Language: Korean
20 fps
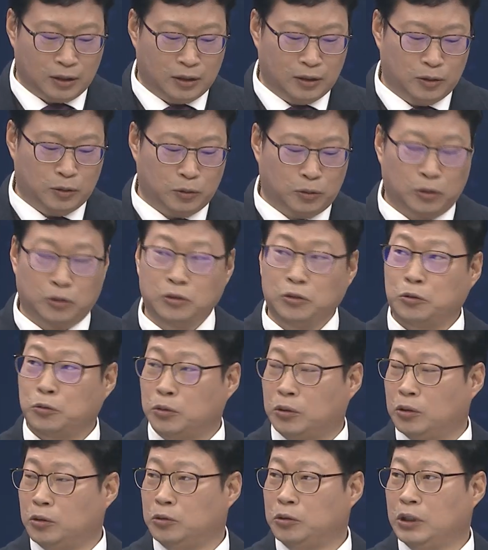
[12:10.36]
그 도,
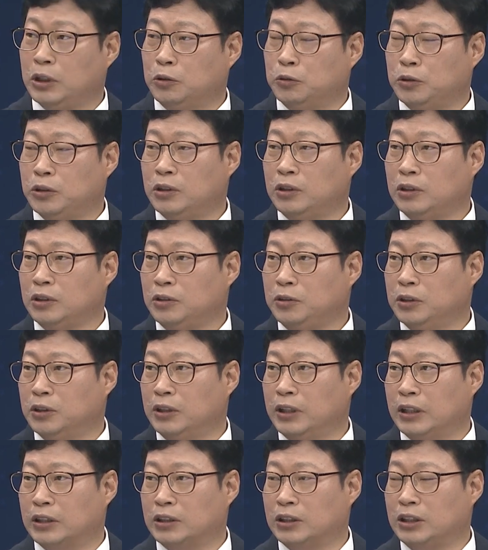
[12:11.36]
도의
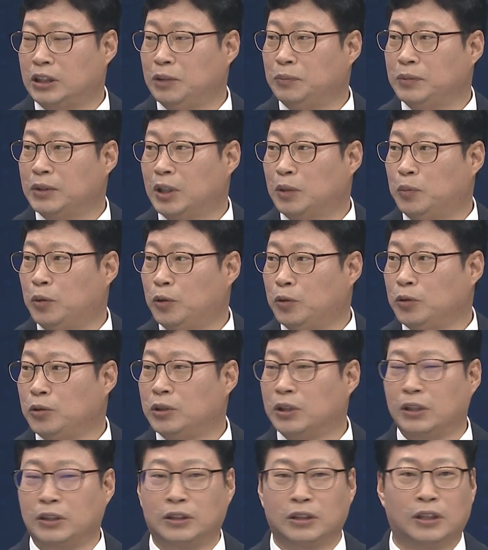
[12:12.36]
운영위원회에서 심사 보류
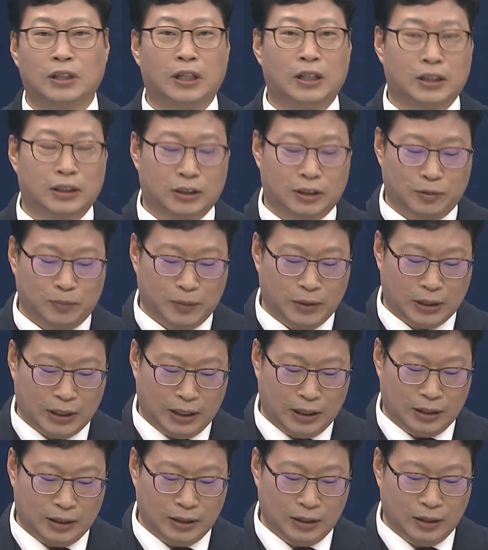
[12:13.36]
결정을
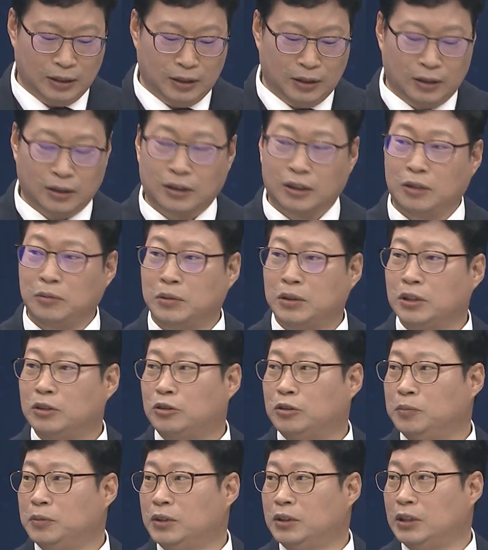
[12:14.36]
내렸습니다. 음. 그러면서
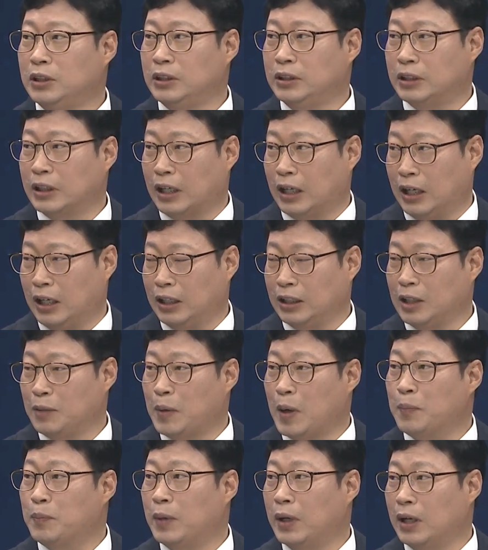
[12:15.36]
주민들이 이제 강하게
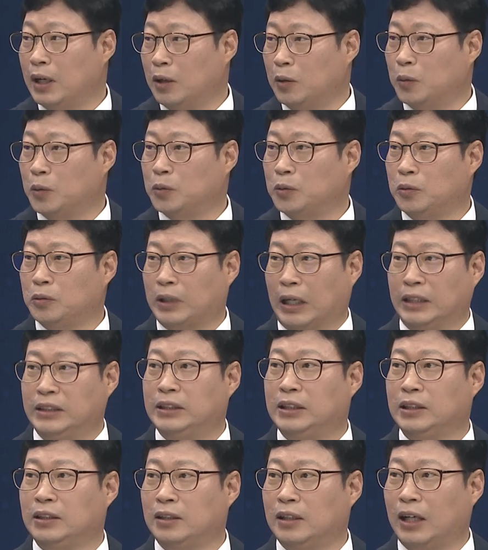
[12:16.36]
반발하고 또
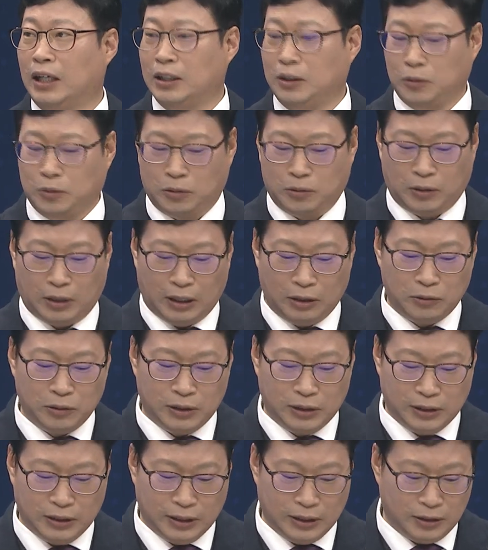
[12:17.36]
단식을 하기도 하고
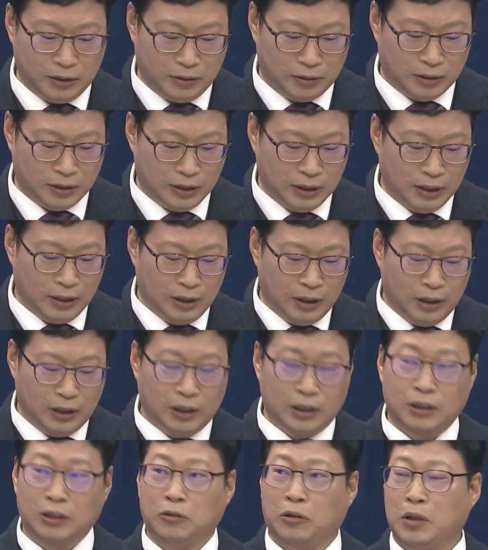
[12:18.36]
있는데요. 네.
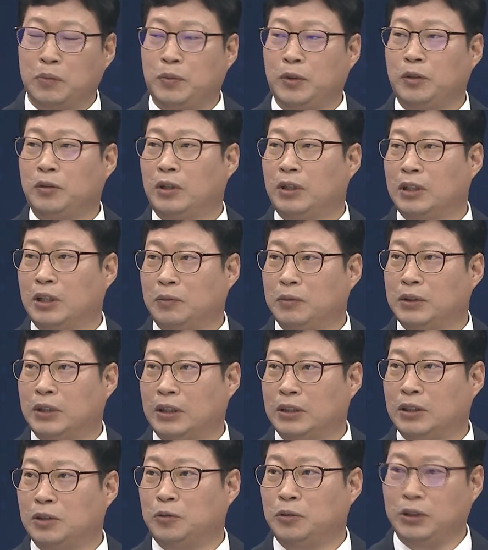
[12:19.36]
이와 비교한다면
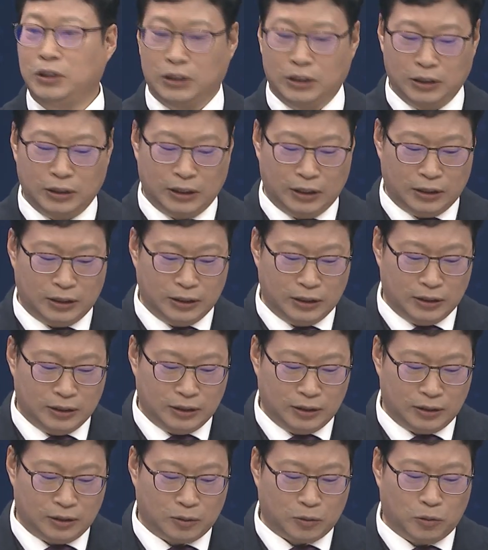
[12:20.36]
사실 우리
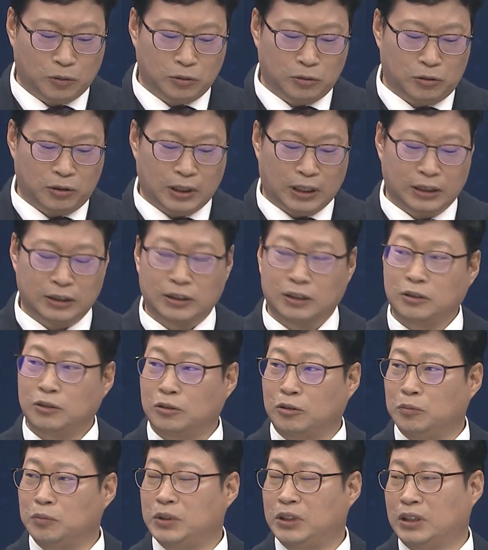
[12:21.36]
지역에서는 공론화 과정은
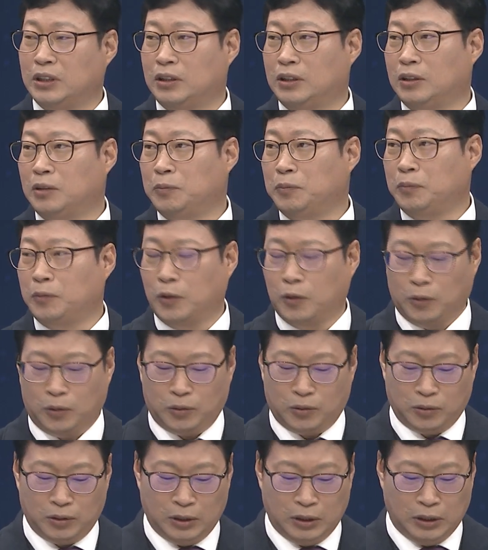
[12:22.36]
조금
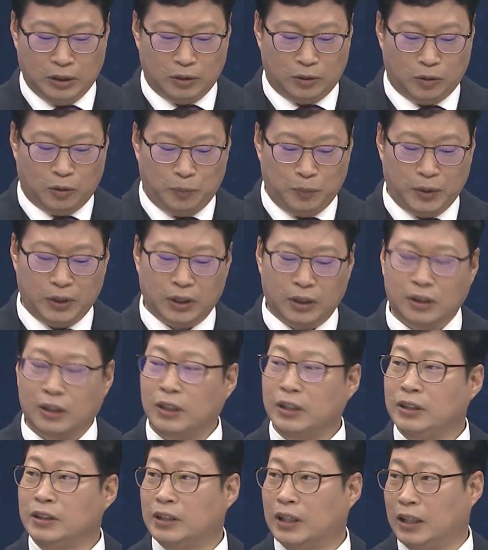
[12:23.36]
시끄럽고 또
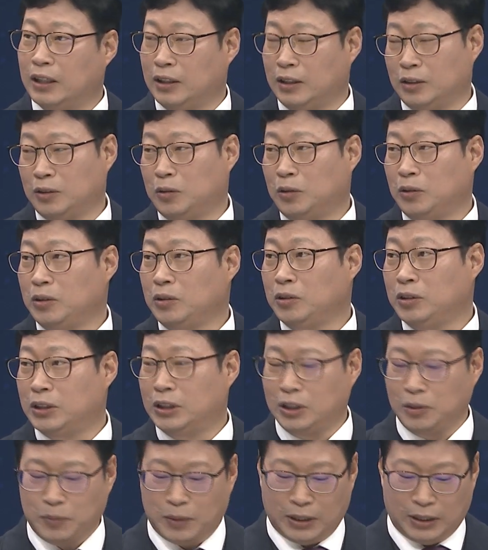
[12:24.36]
삐걱거린다 이런 소리도
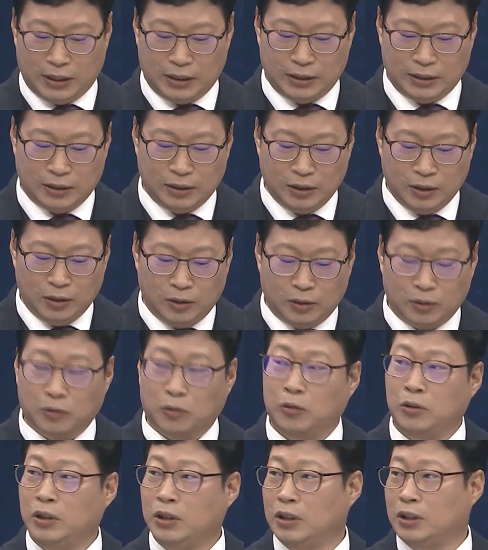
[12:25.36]
있지만
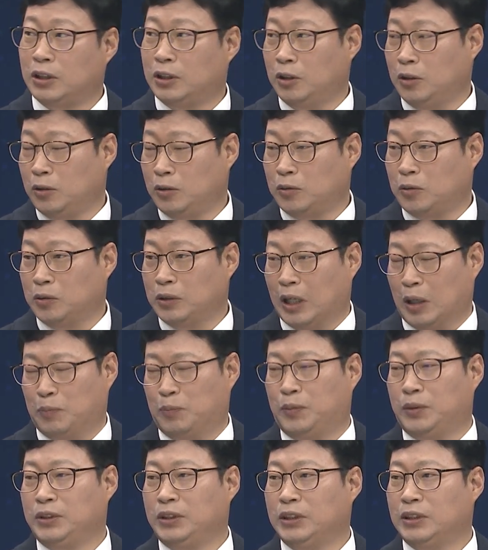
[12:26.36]
오히려 결코
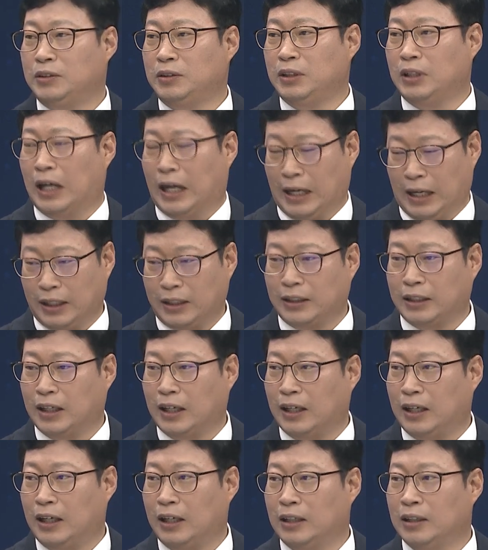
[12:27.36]
나쁘지는
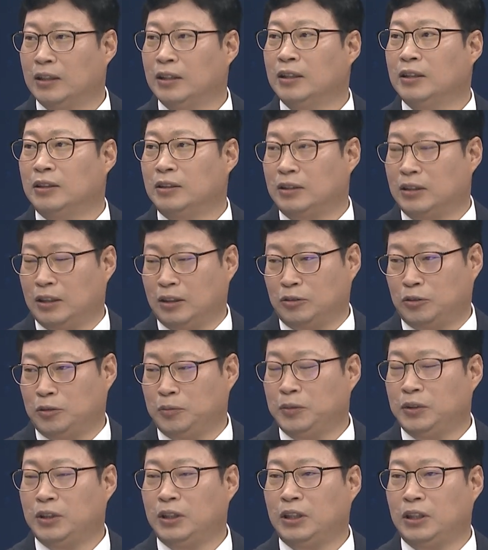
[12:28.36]
않았다. 음. 네,
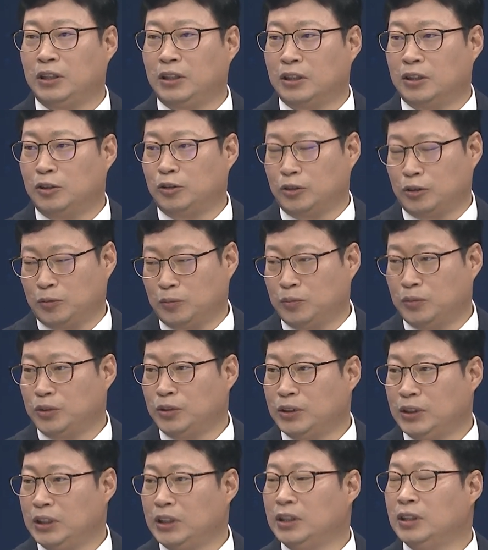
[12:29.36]
주민들의 의견을
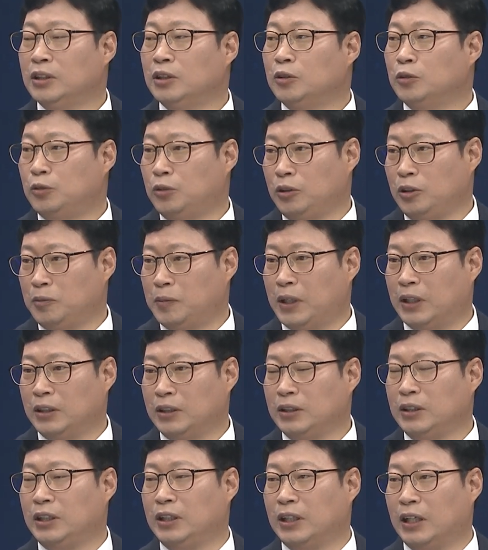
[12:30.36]
충분히
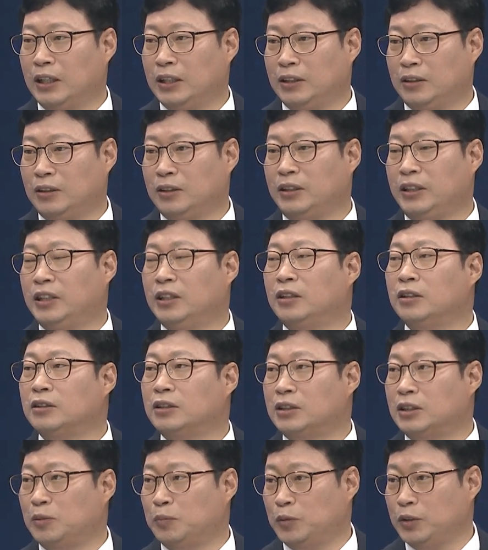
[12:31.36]
수렴하는 기간이 더
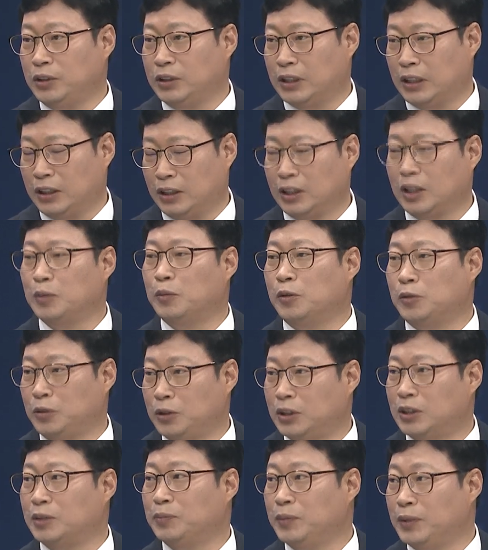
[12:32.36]
길어졌을 뿐이다. 이렇게 볼 수
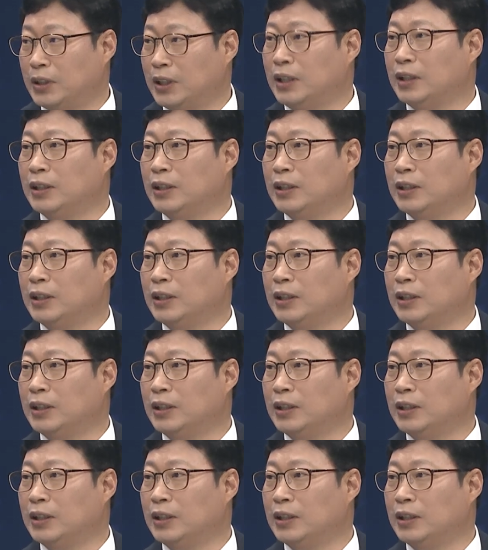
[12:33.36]
있습니다.